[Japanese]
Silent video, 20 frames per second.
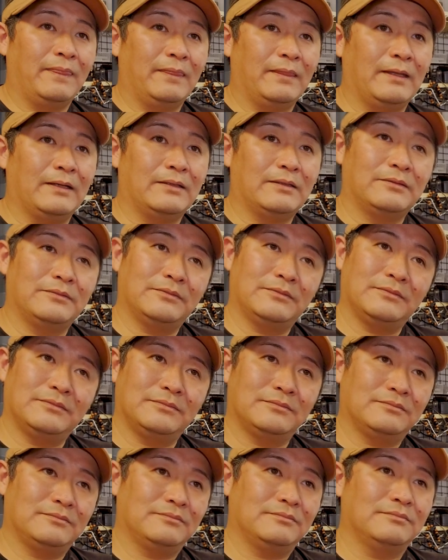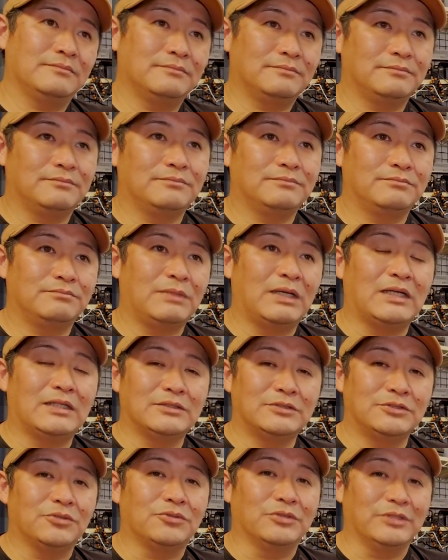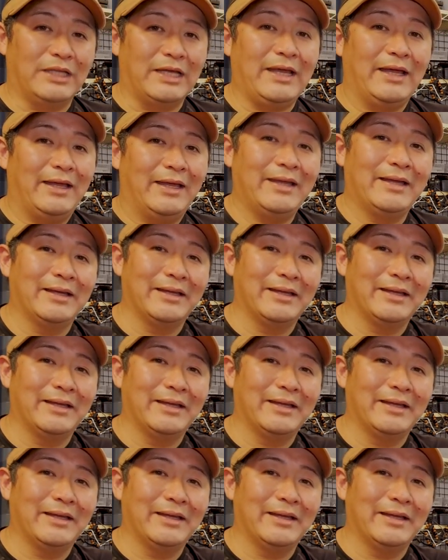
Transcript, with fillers: だから、うん、まあそうね